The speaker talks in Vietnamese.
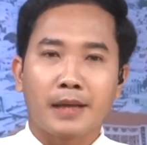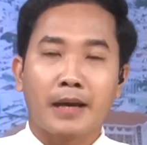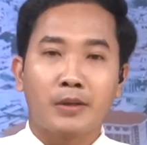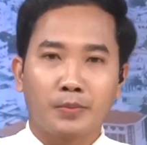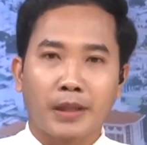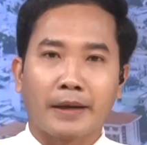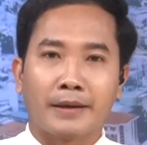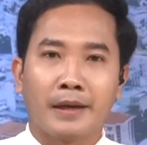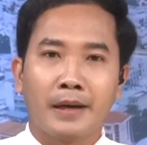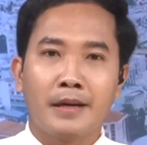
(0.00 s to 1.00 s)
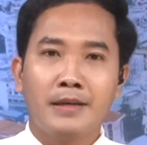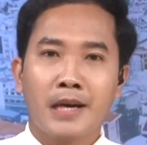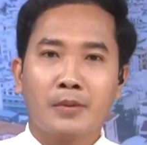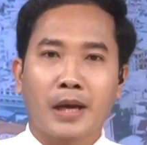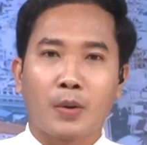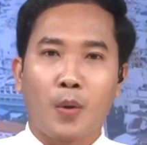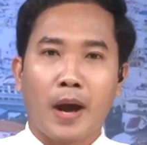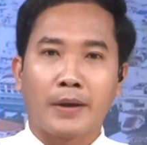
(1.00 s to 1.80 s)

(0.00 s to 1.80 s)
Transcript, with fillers: xã Trung Thành đến trao tặng